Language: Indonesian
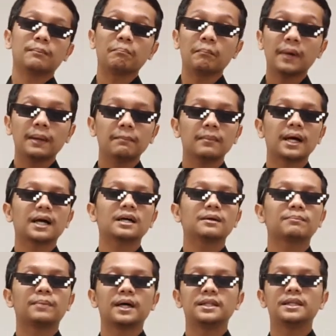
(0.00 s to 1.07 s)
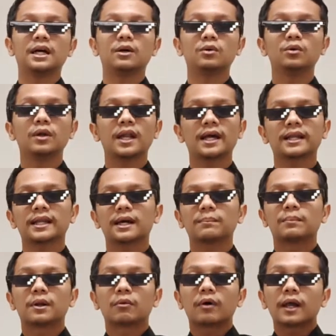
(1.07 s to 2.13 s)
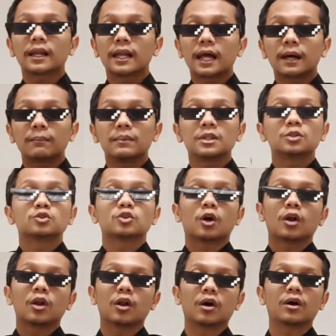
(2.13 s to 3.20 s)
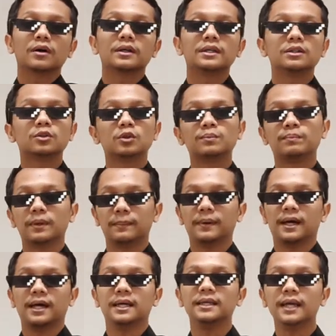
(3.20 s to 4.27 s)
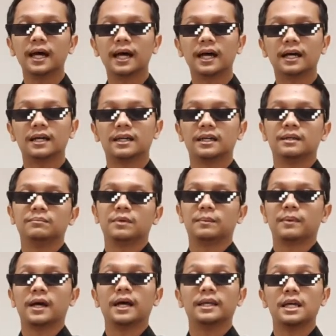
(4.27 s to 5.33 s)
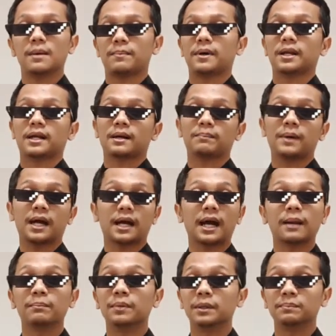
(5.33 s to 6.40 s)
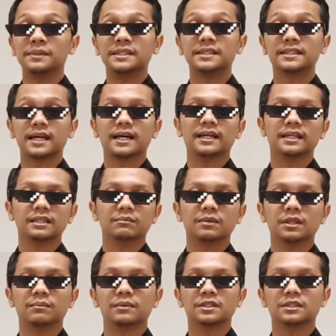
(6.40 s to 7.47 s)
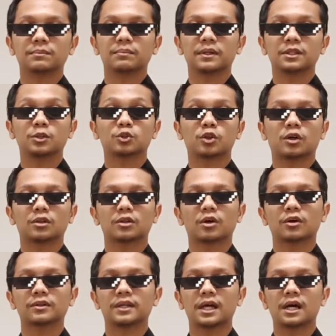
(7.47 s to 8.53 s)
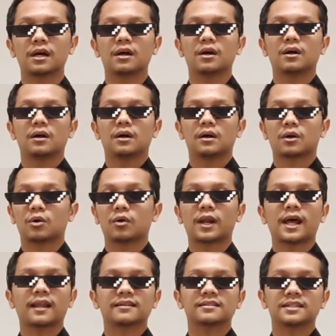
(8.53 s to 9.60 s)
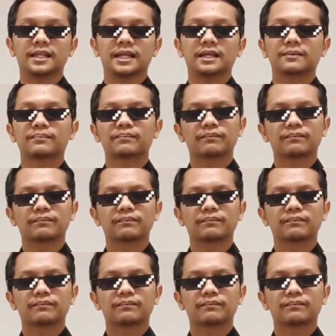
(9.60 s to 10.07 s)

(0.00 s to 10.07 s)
Memang banyak ular yang berwarna mencolok itu berbahaya, berbahaya bahkan berbisa ya teman-teman. Seperti contohnya coral snake.